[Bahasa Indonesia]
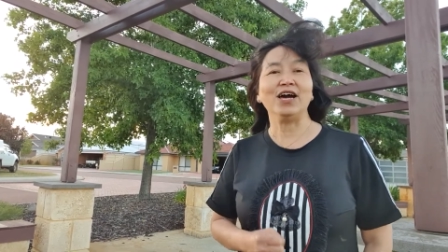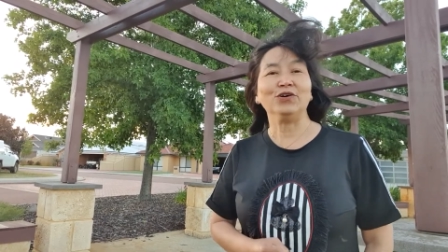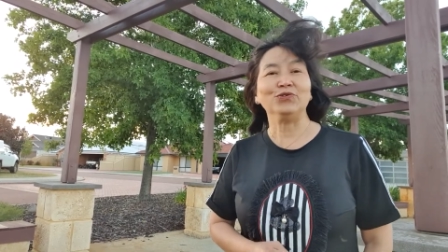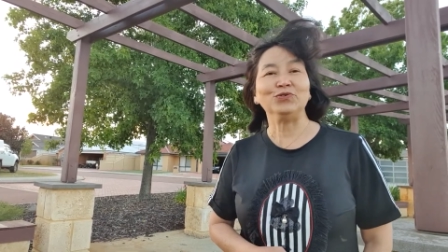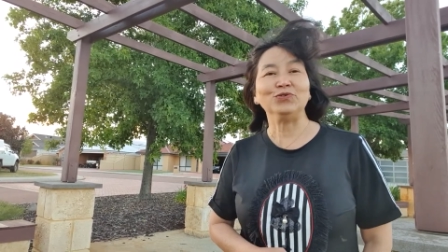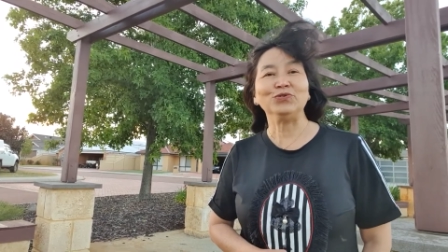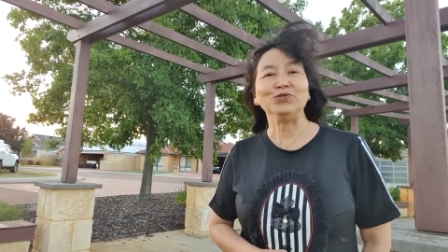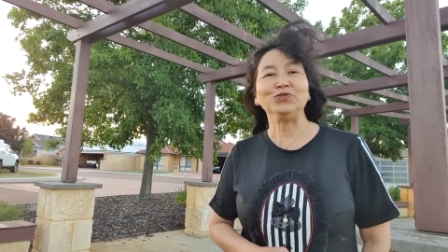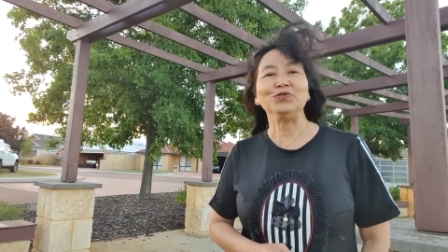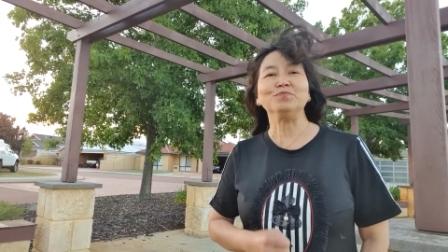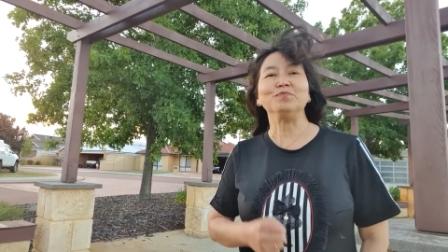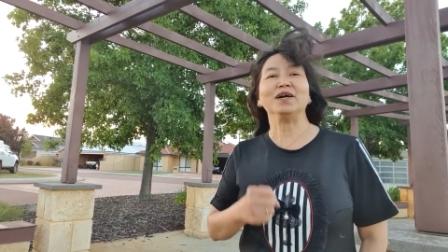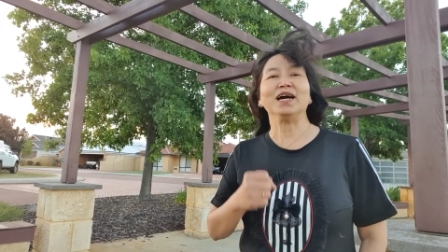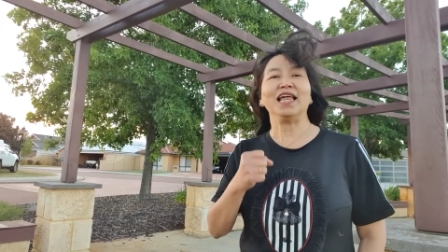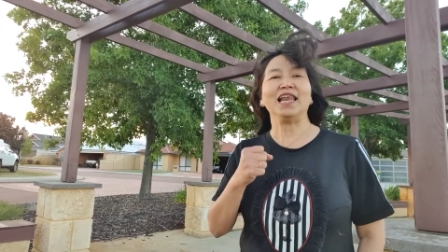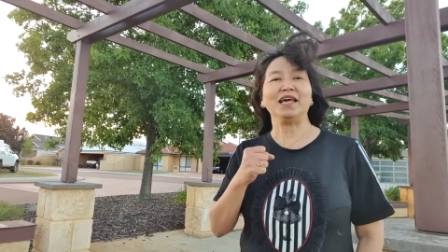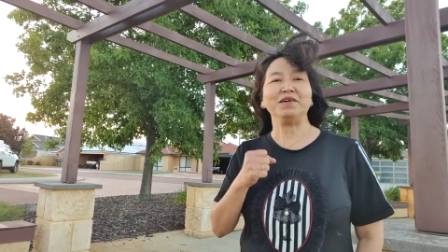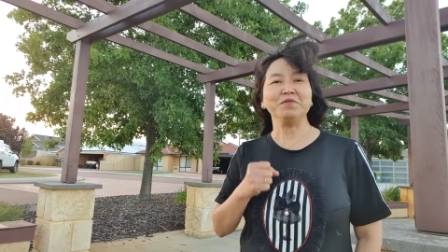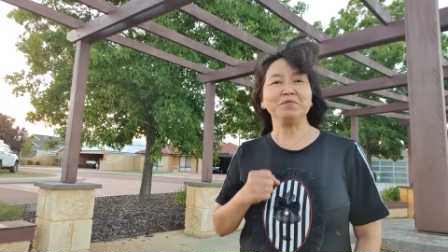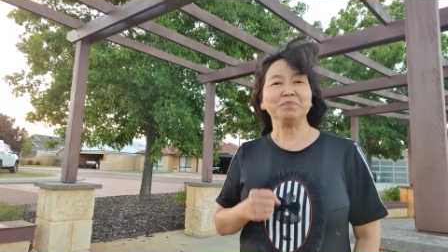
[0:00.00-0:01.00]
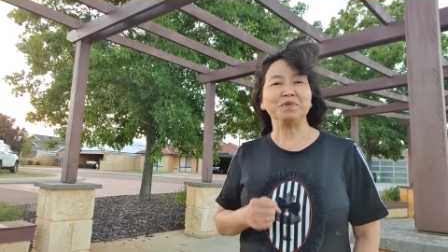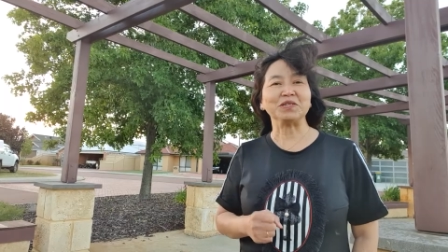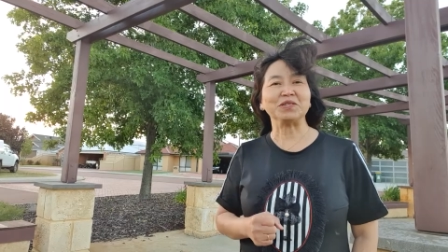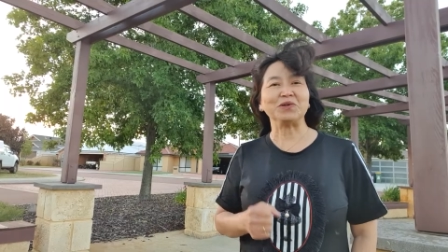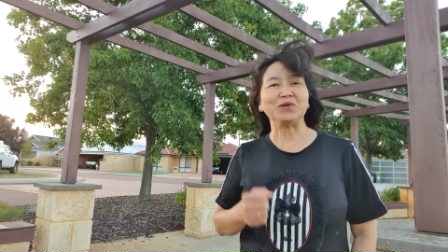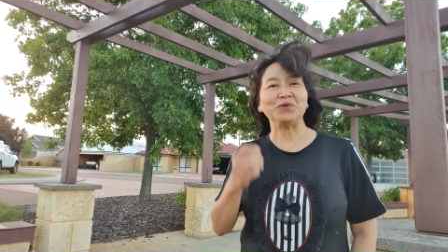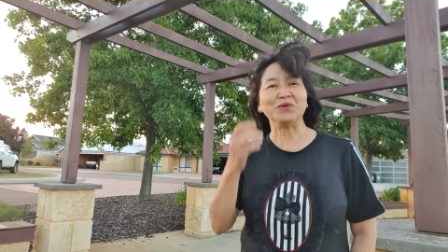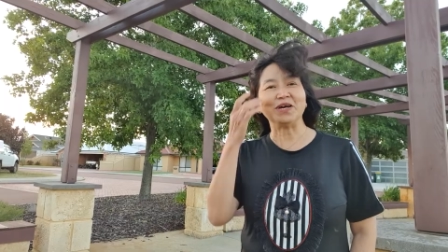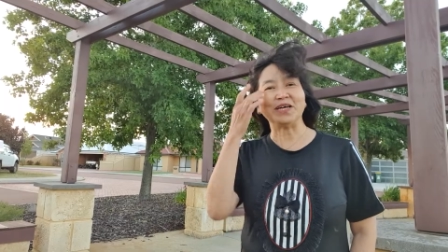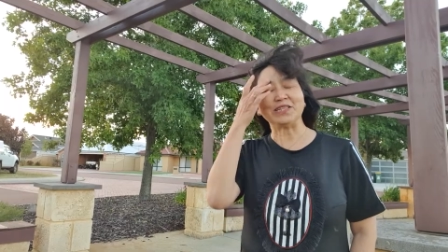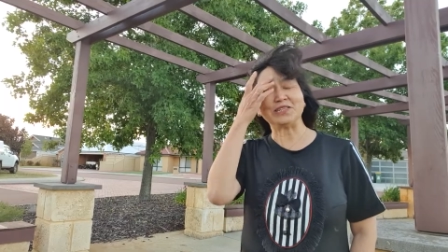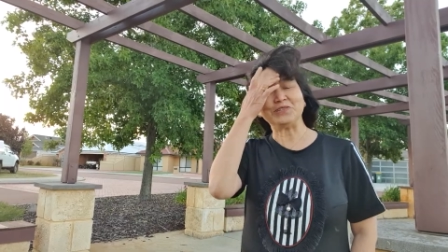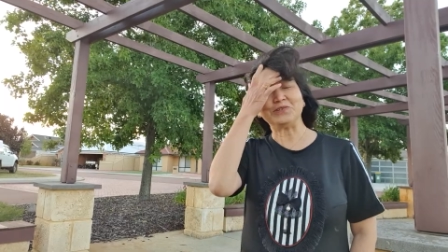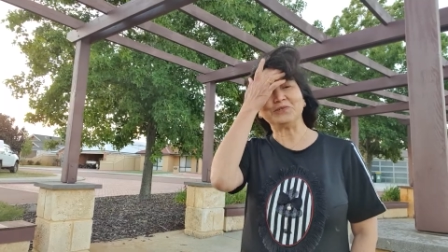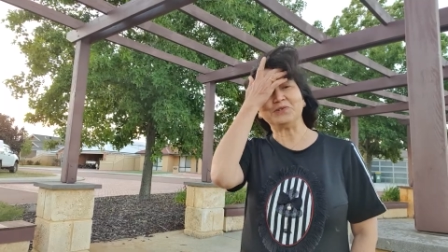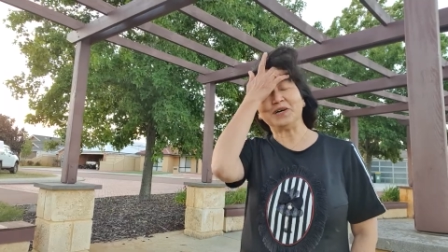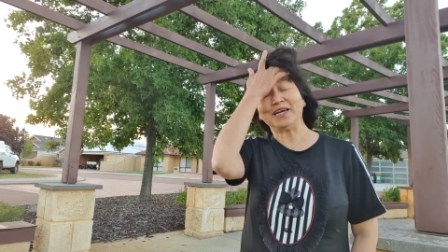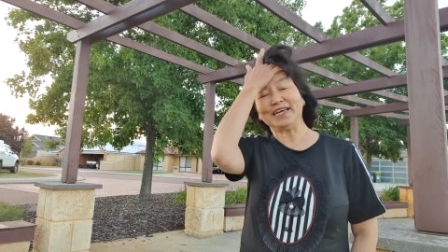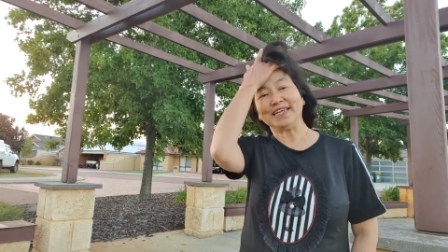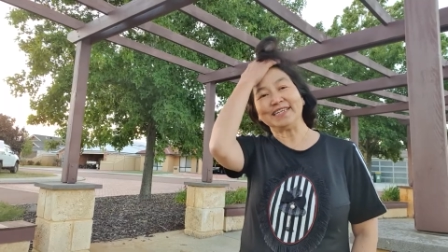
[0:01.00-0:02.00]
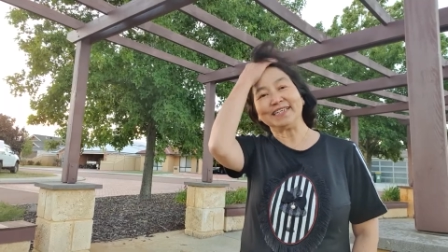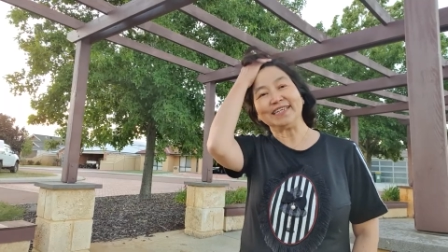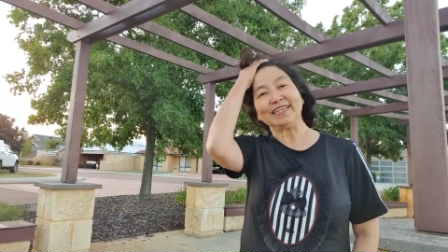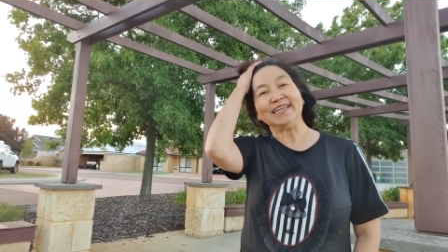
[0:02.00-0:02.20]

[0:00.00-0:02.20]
untuk mengalami pertolongan Tuhan.